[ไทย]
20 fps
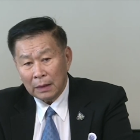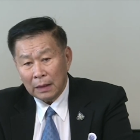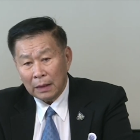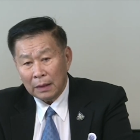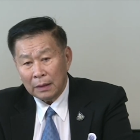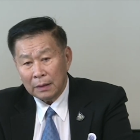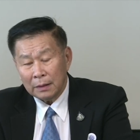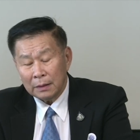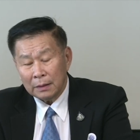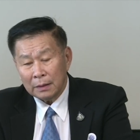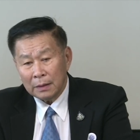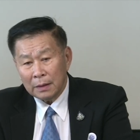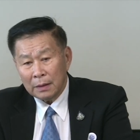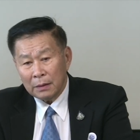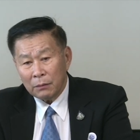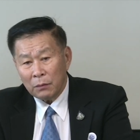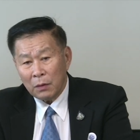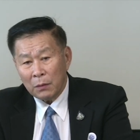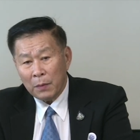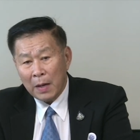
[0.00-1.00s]
นะ
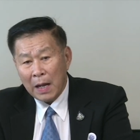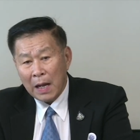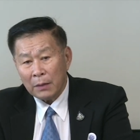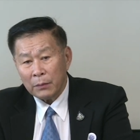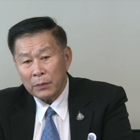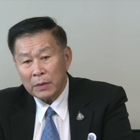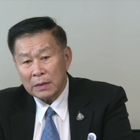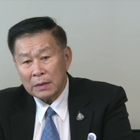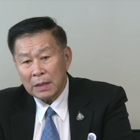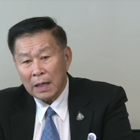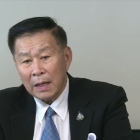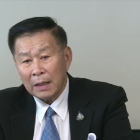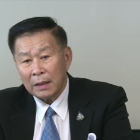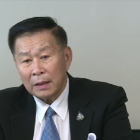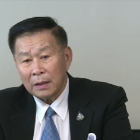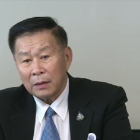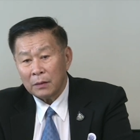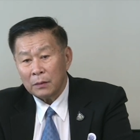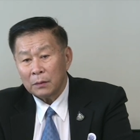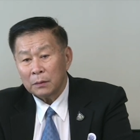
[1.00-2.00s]
วิพากษ์วิจาร
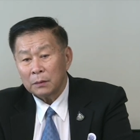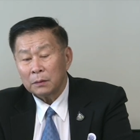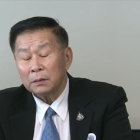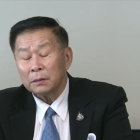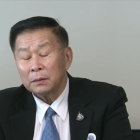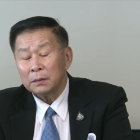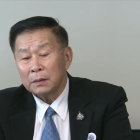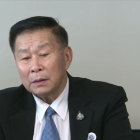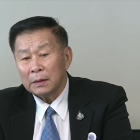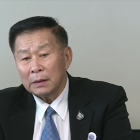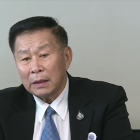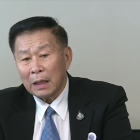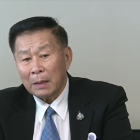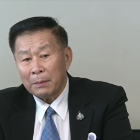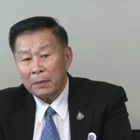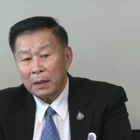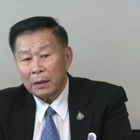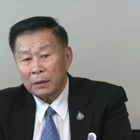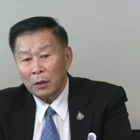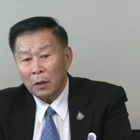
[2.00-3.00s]
ณ์เขา
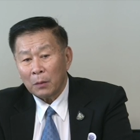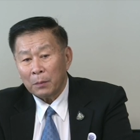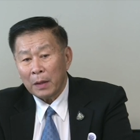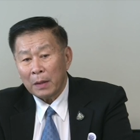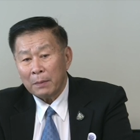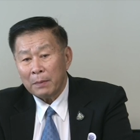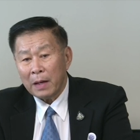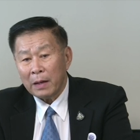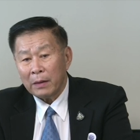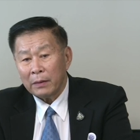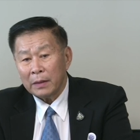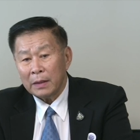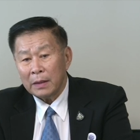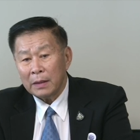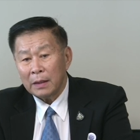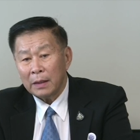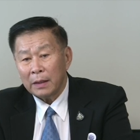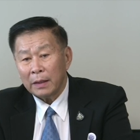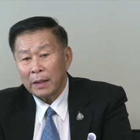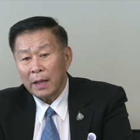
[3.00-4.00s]
ทำอะไรต่อไปมากกว่า
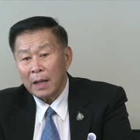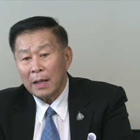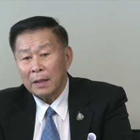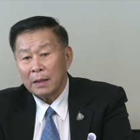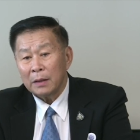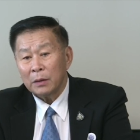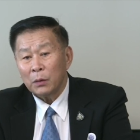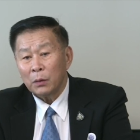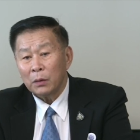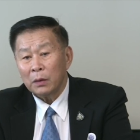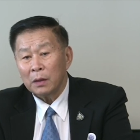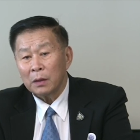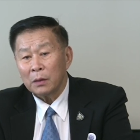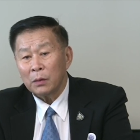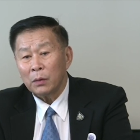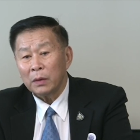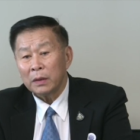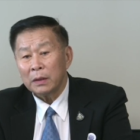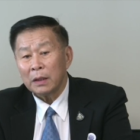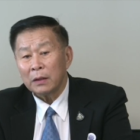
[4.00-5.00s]
นี้เลย แค่นี้คุณก็
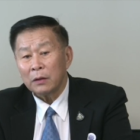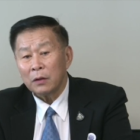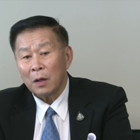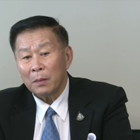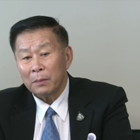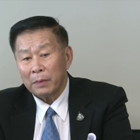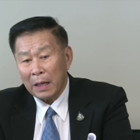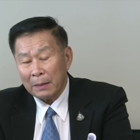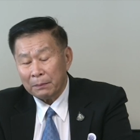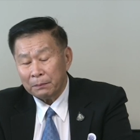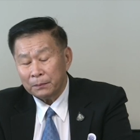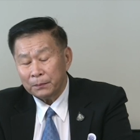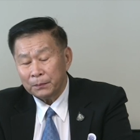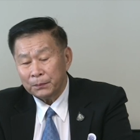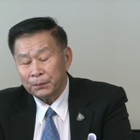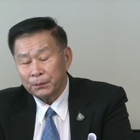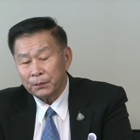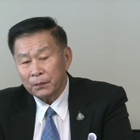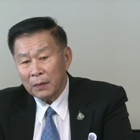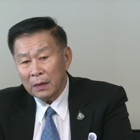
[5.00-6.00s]
ควรจะยอมรับ
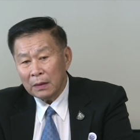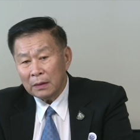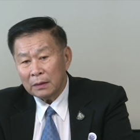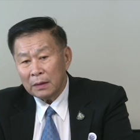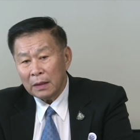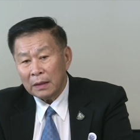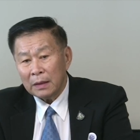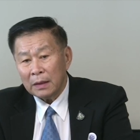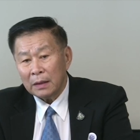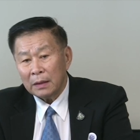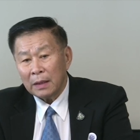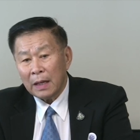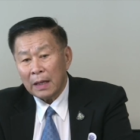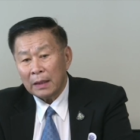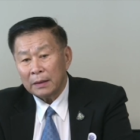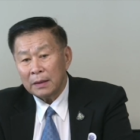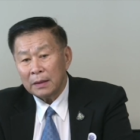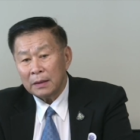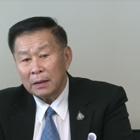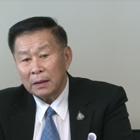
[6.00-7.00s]
สิ่ง
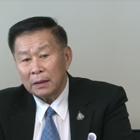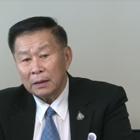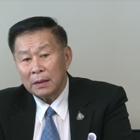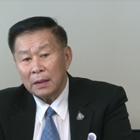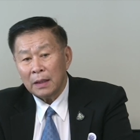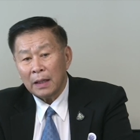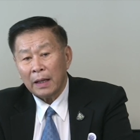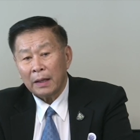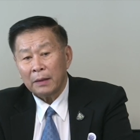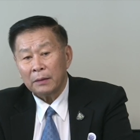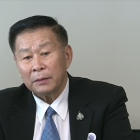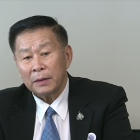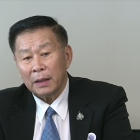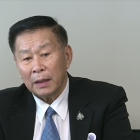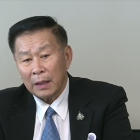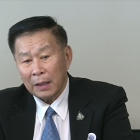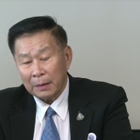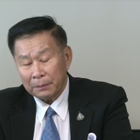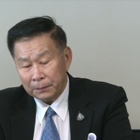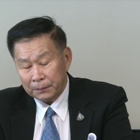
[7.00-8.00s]
ต่าง ๆ ที่เกิดขึ้นแล้ว
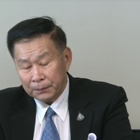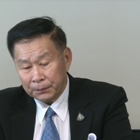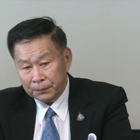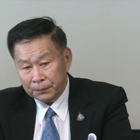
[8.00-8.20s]
นะครับ